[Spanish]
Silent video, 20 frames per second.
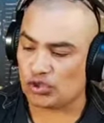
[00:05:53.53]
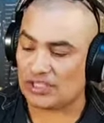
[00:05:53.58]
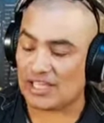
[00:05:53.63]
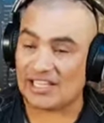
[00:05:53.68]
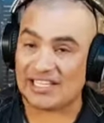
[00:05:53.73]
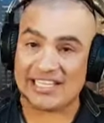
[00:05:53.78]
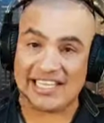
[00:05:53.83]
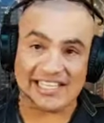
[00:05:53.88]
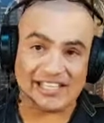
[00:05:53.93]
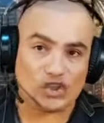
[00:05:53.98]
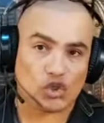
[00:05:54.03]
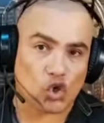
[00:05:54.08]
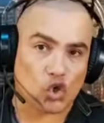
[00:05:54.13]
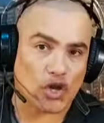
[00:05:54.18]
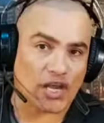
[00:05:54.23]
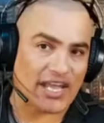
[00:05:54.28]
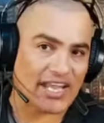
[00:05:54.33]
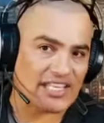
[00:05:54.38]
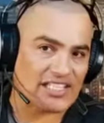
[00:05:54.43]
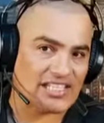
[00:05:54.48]
teniendo
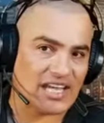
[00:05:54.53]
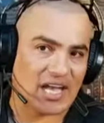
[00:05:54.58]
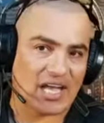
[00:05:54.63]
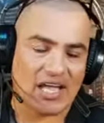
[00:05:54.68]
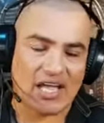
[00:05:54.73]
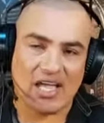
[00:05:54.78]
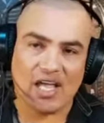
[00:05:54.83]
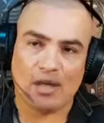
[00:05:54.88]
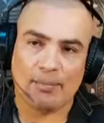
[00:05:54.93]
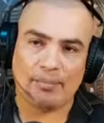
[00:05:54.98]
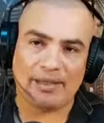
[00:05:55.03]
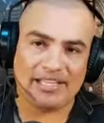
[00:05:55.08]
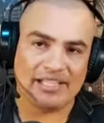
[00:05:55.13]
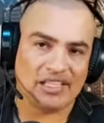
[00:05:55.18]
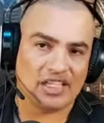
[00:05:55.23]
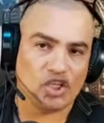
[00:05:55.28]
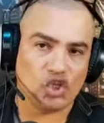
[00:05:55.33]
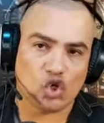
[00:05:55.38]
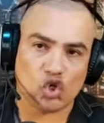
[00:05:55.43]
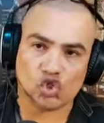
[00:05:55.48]
ella
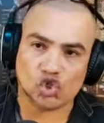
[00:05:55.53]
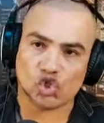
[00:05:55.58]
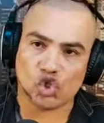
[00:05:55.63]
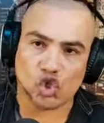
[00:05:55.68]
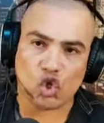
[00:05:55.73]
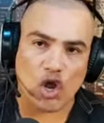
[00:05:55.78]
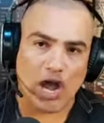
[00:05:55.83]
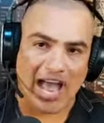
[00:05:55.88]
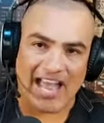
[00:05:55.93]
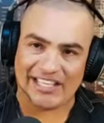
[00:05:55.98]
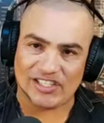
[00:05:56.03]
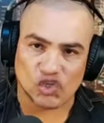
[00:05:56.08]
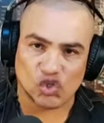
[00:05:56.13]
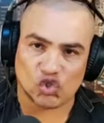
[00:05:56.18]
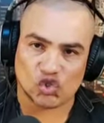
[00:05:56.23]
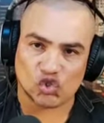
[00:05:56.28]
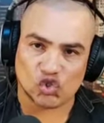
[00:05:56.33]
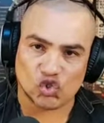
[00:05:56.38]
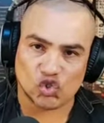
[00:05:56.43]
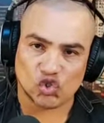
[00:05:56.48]
28
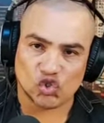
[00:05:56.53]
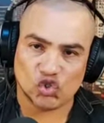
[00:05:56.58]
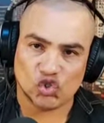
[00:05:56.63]
años,